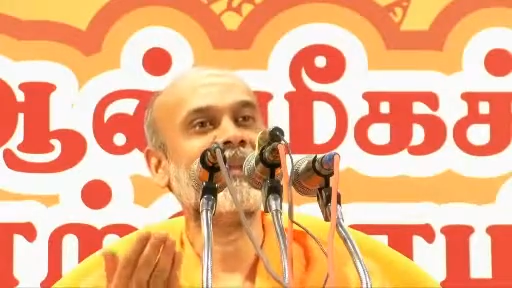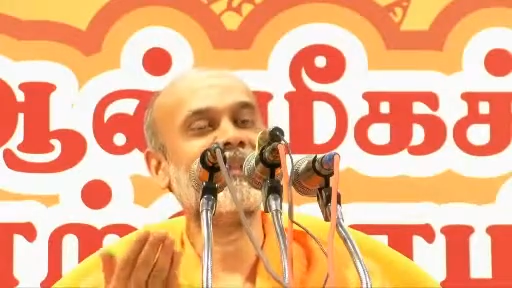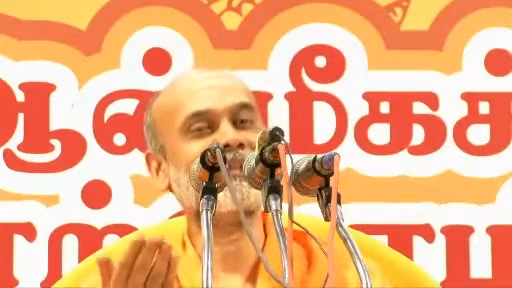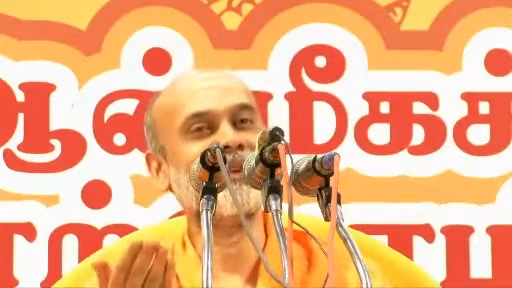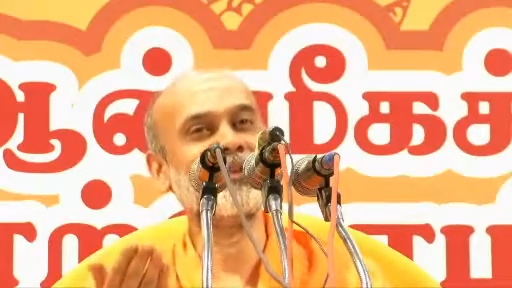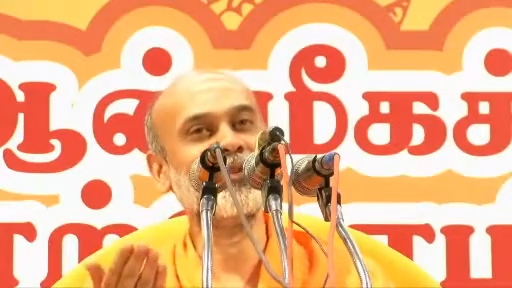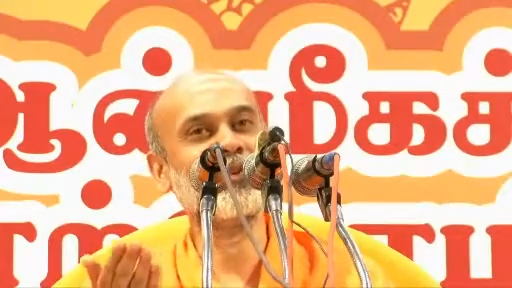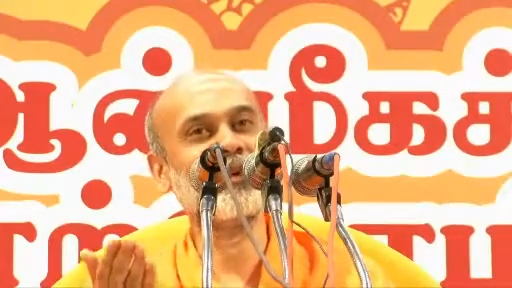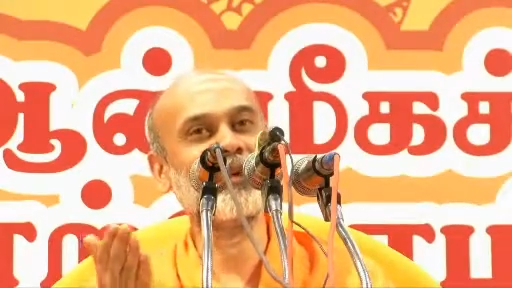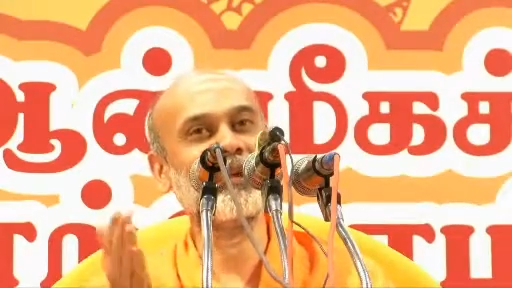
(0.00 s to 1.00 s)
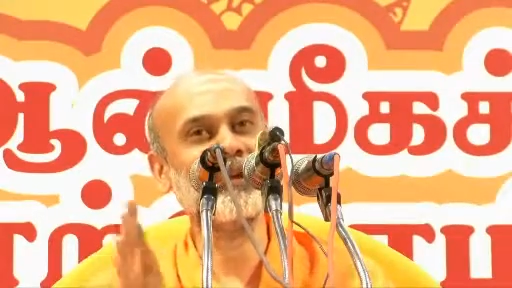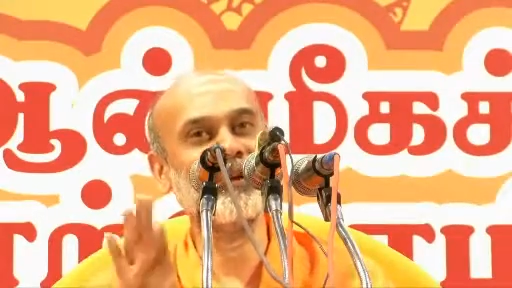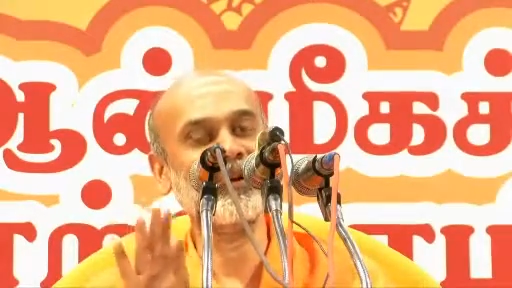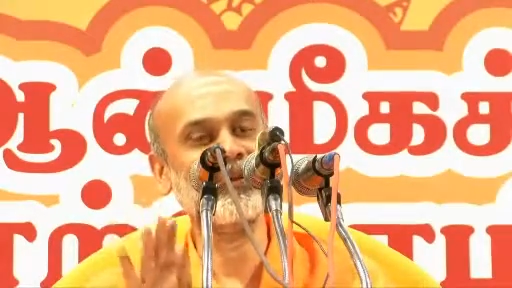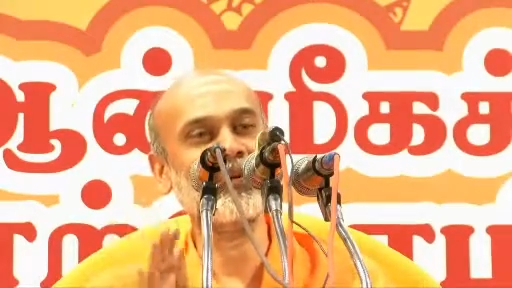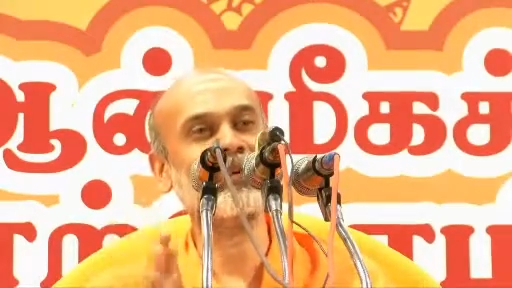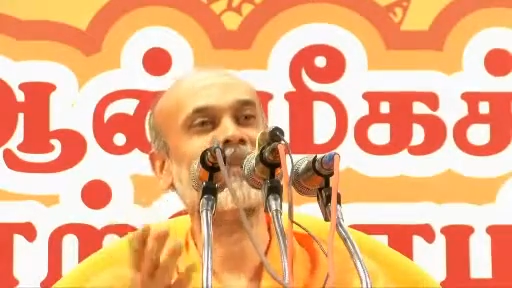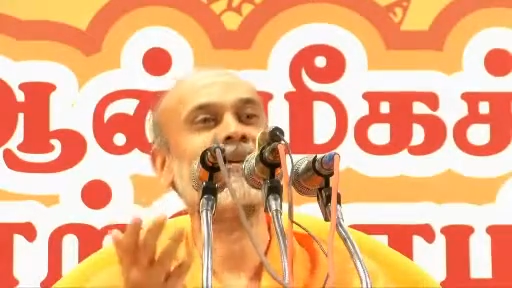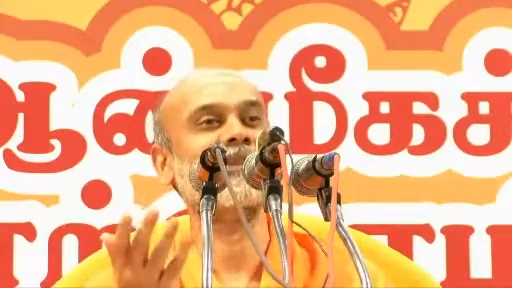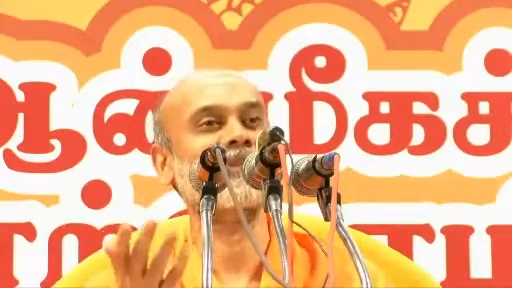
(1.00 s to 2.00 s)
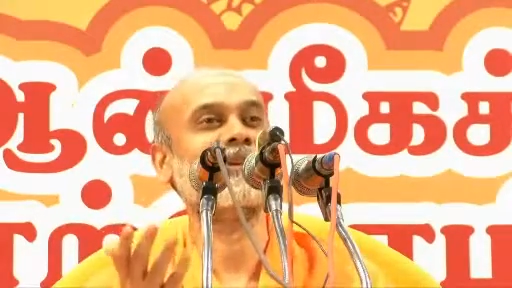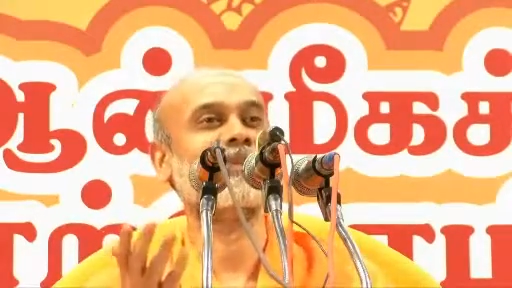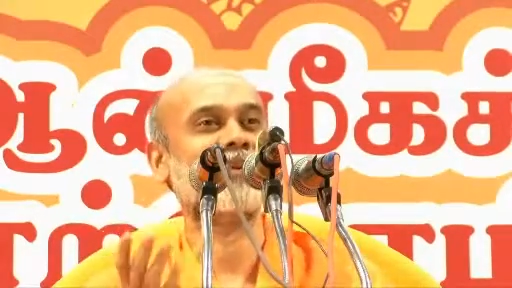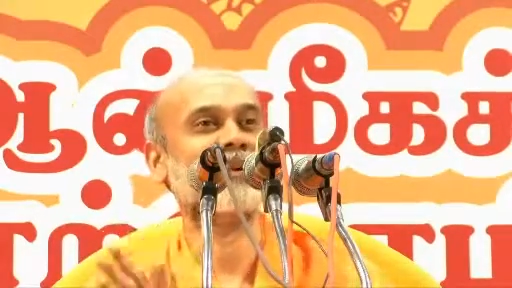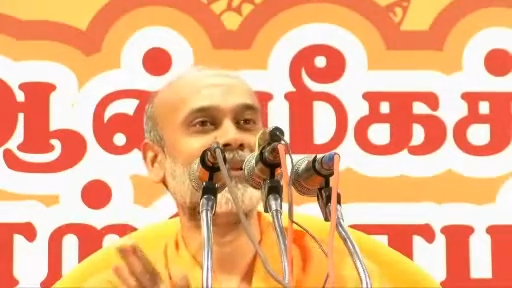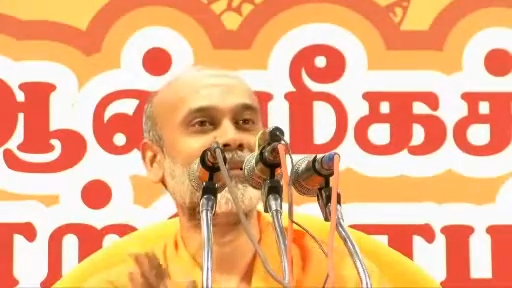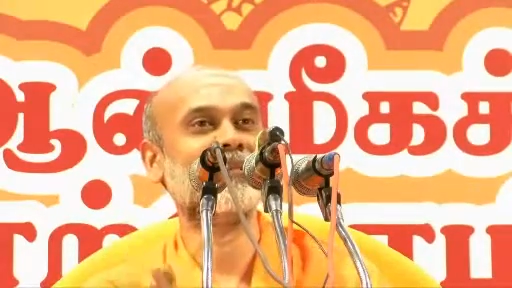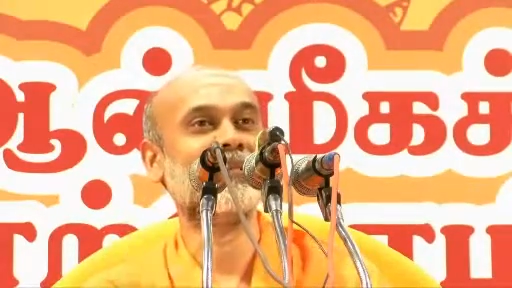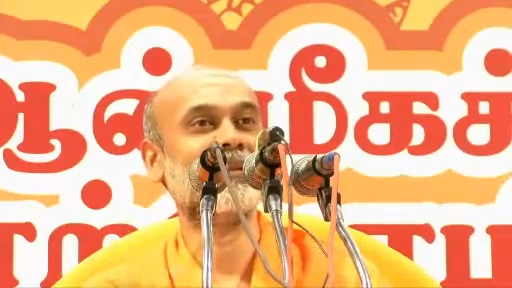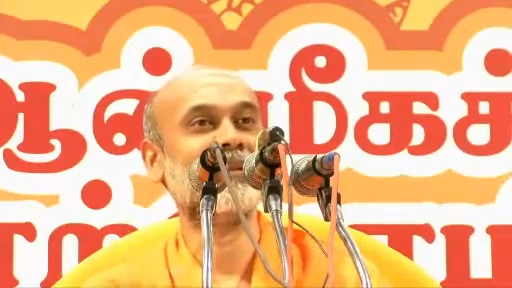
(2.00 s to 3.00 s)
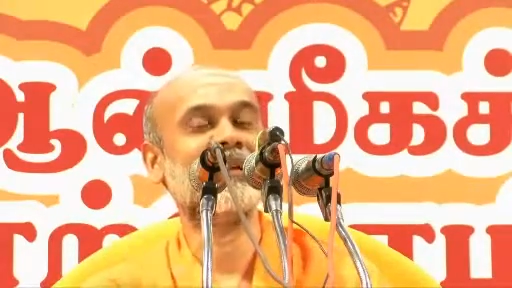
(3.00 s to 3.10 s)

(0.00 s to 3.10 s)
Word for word: அல்லது சத்துவ குணம் இருக்கும்போதாவது சாப்பிடணும்